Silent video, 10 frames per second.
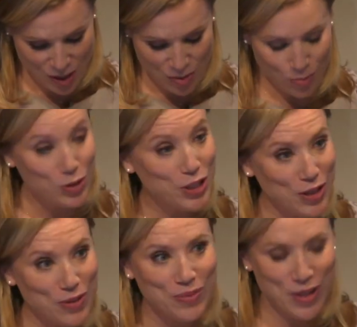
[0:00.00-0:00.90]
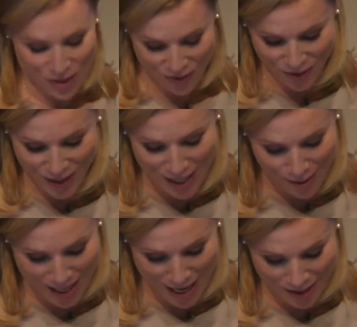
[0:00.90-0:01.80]
もちろん、船で
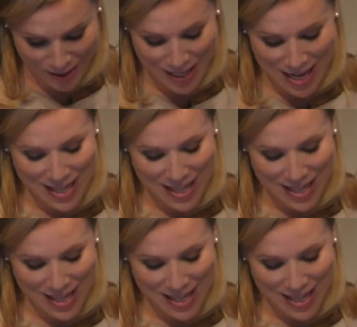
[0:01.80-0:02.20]
はなく、